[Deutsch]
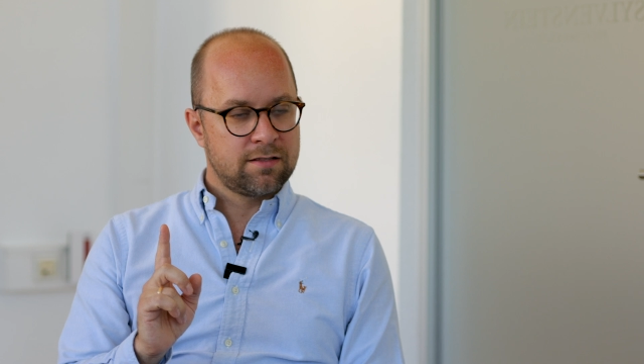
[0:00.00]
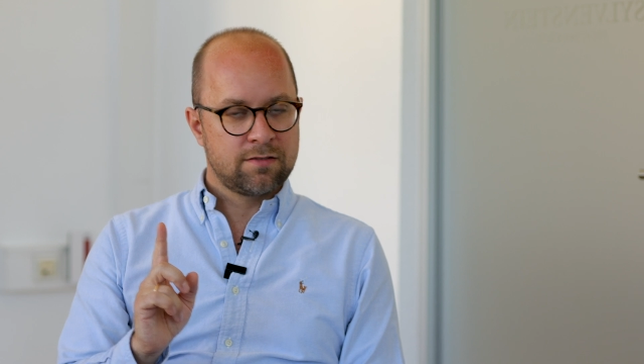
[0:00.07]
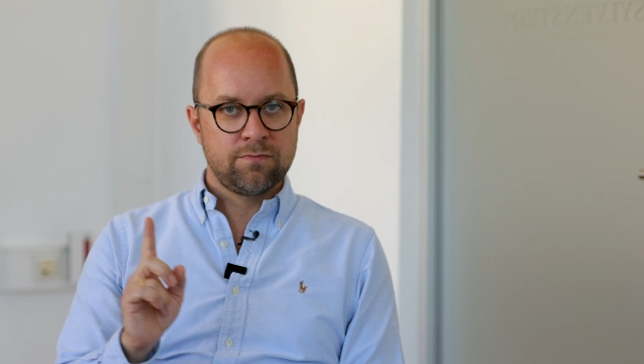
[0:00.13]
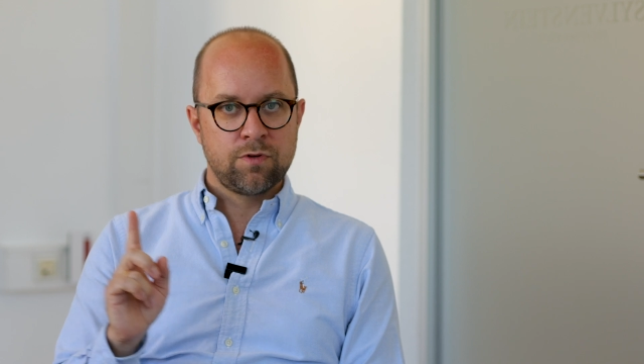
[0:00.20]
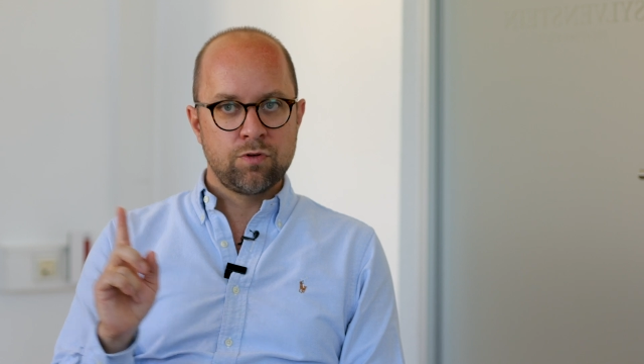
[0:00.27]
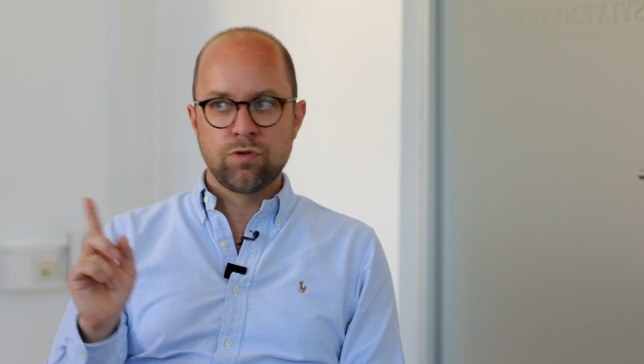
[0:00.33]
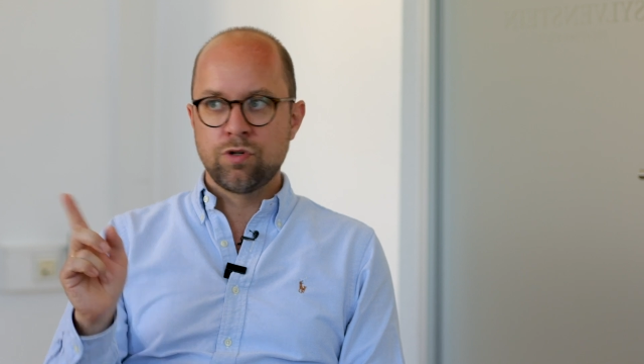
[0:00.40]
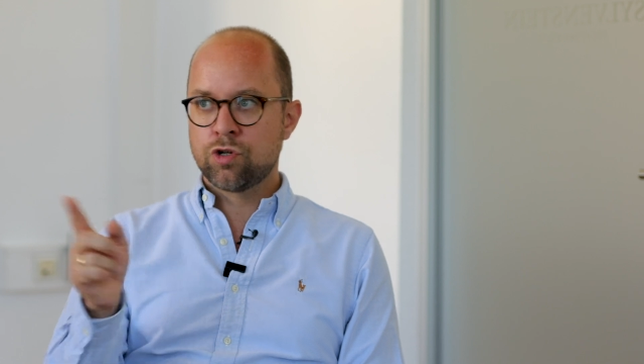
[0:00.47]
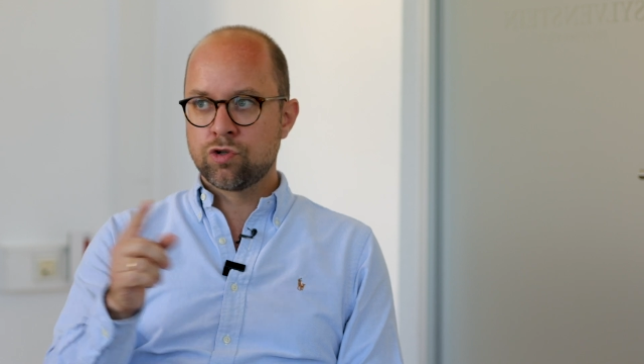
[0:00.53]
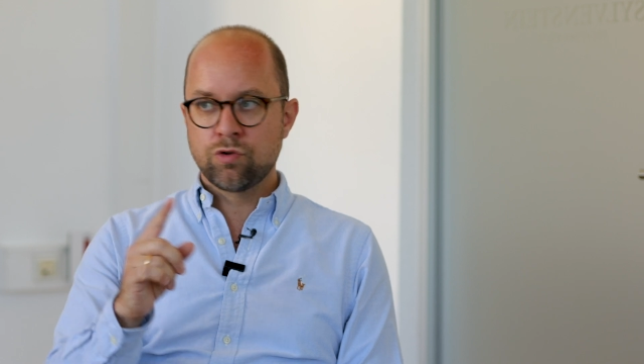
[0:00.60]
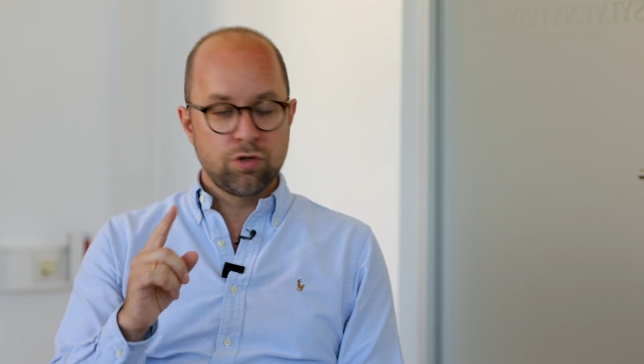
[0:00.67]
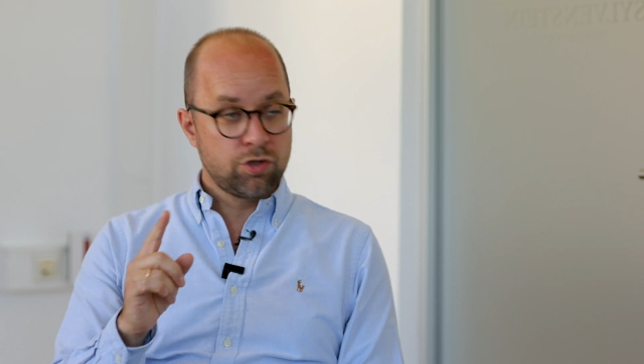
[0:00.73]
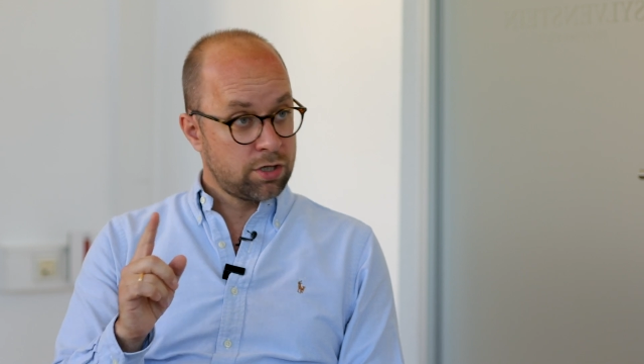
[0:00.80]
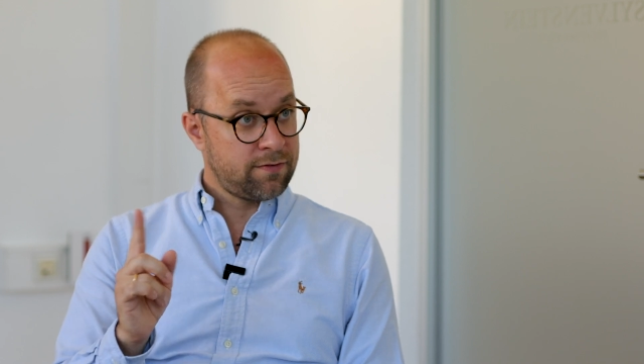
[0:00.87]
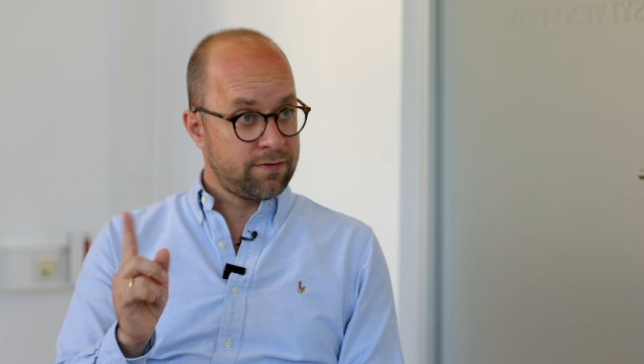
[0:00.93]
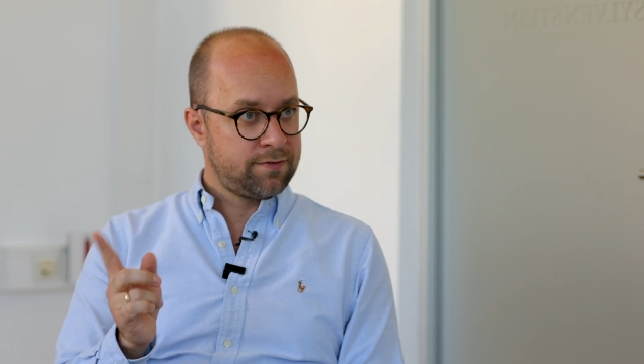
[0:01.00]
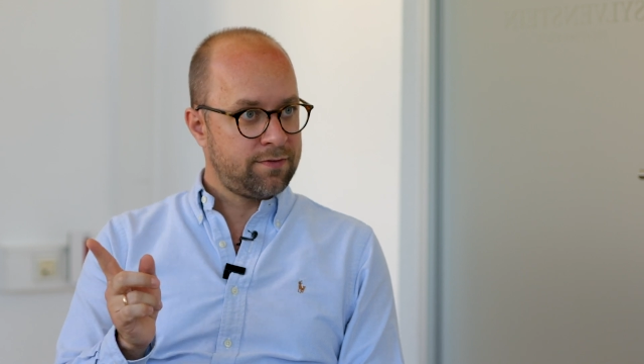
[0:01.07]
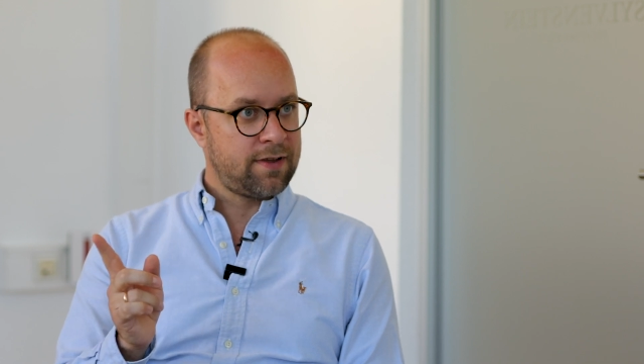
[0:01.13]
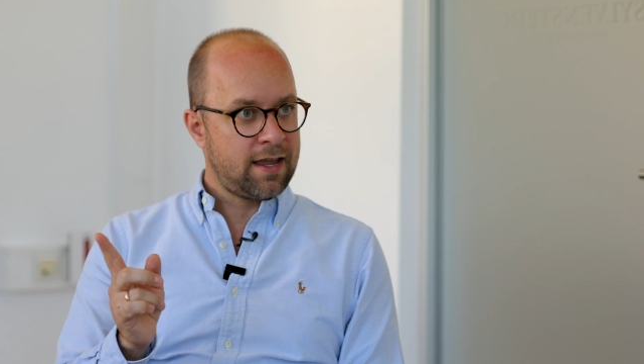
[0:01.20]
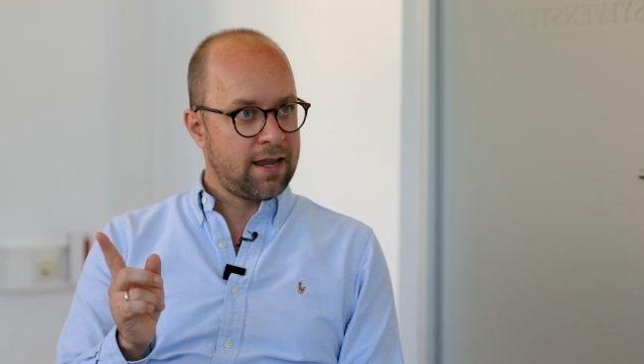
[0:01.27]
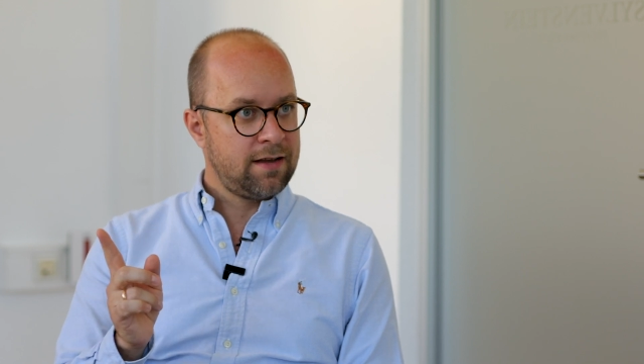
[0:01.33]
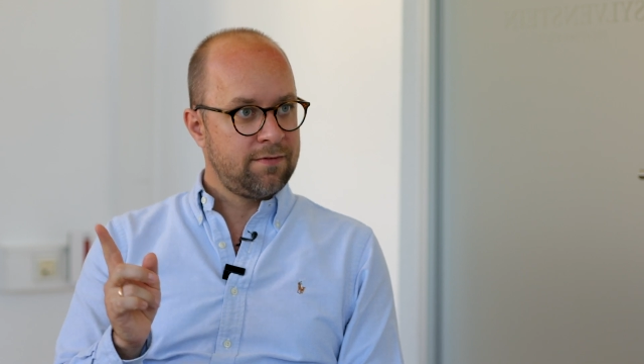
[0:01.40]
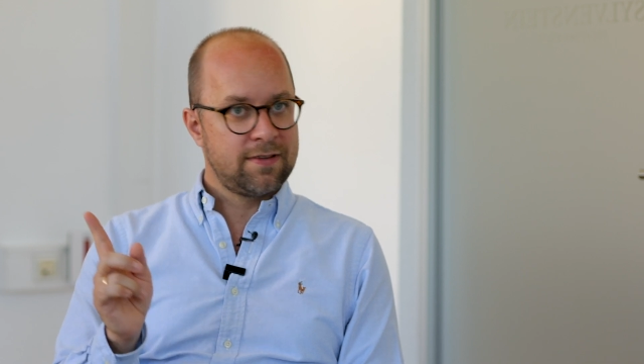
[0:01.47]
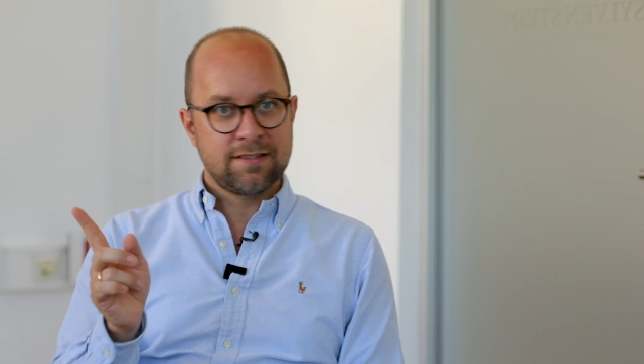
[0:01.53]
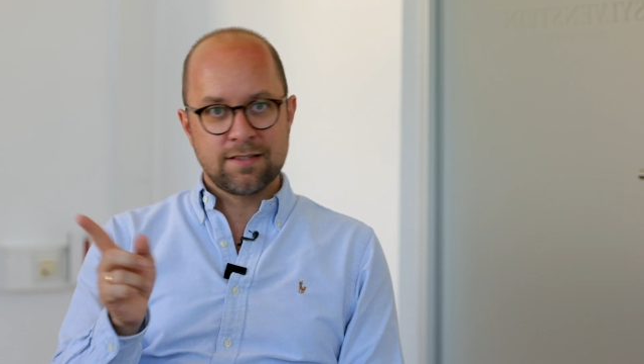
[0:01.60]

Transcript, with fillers: Das, wenn du es in einer Stunde schaffst, fein.